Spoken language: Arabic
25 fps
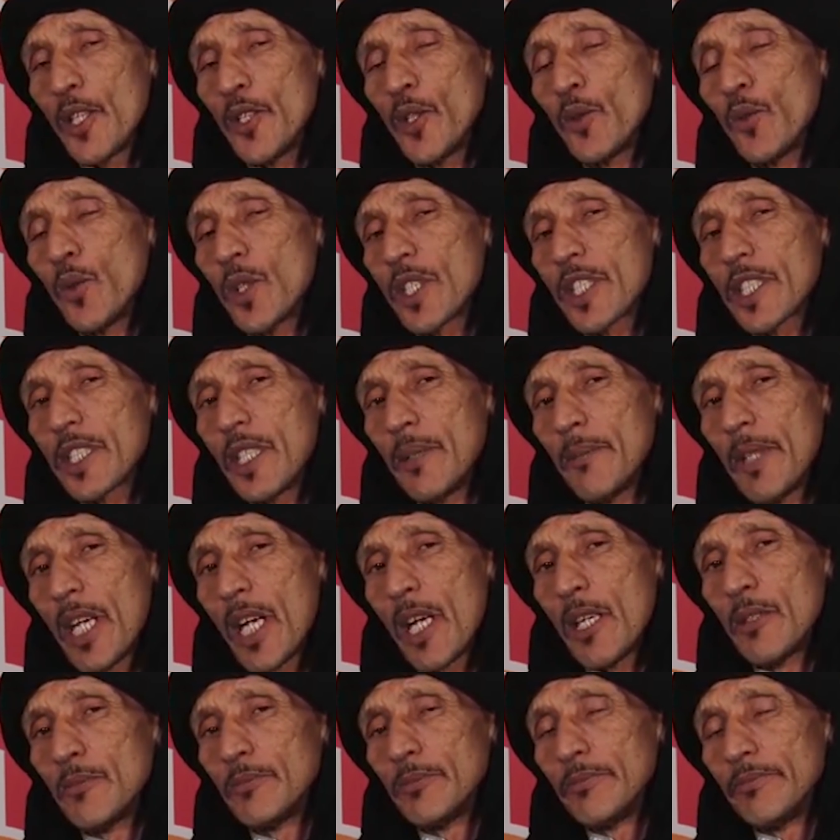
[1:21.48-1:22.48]
دوزنا
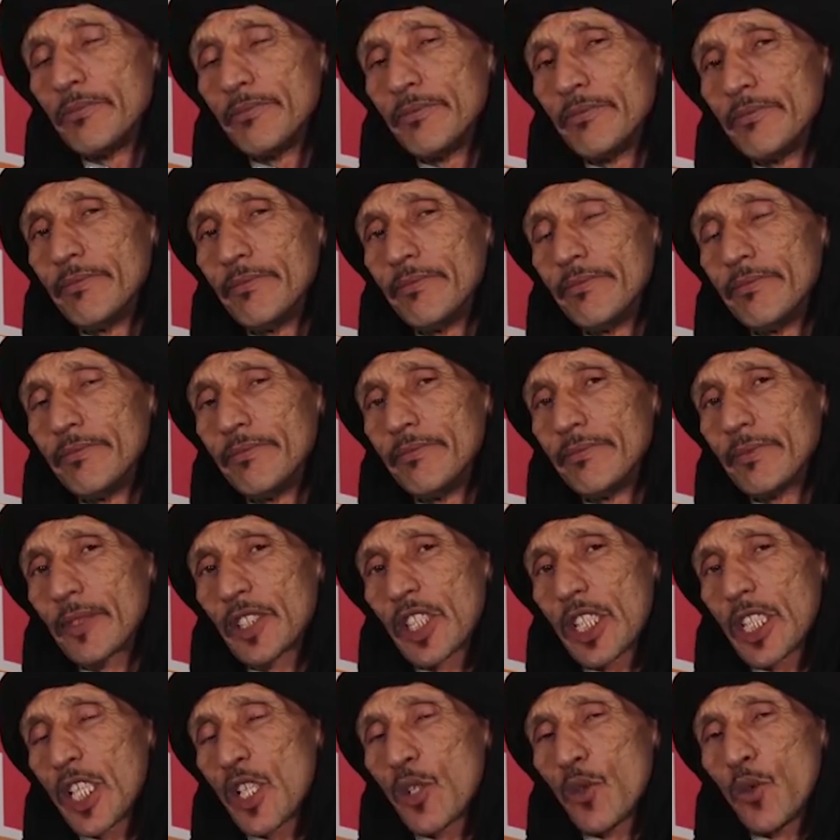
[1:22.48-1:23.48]
معاهم
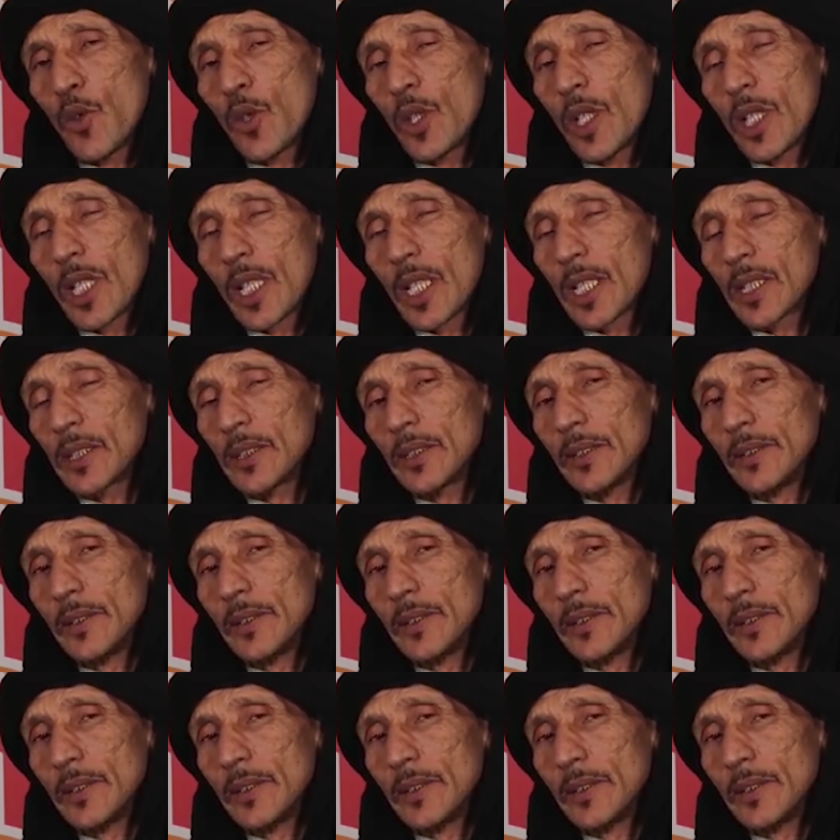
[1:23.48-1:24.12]
اش نقول لك